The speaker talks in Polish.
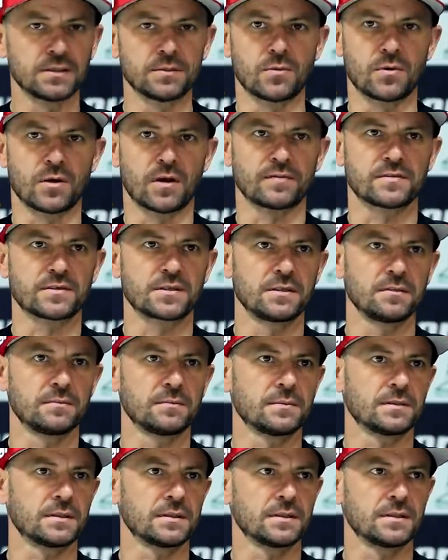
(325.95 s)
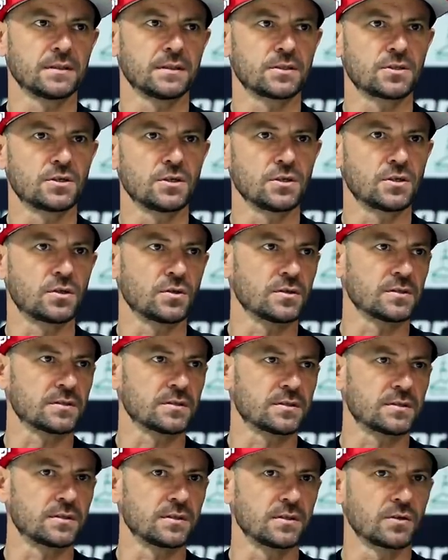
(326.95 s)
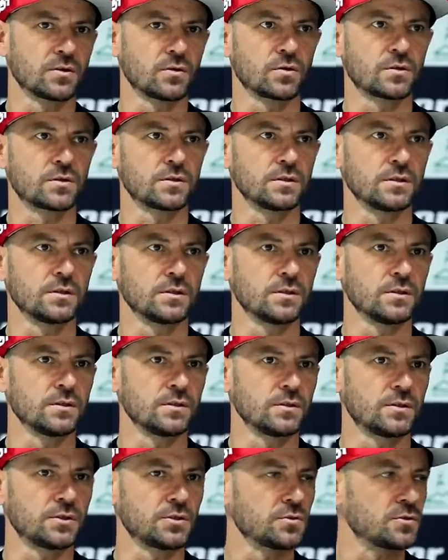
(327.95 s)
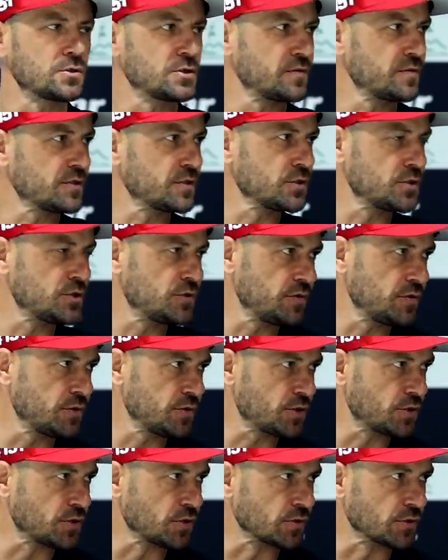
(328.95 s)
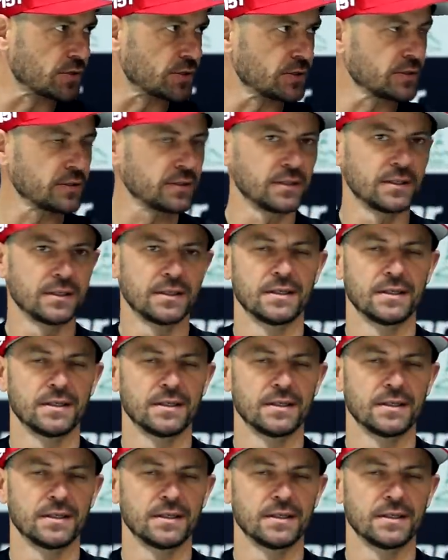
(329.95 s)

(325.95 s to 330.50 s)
Morawskim, e, czyli to jest rok 1990. E,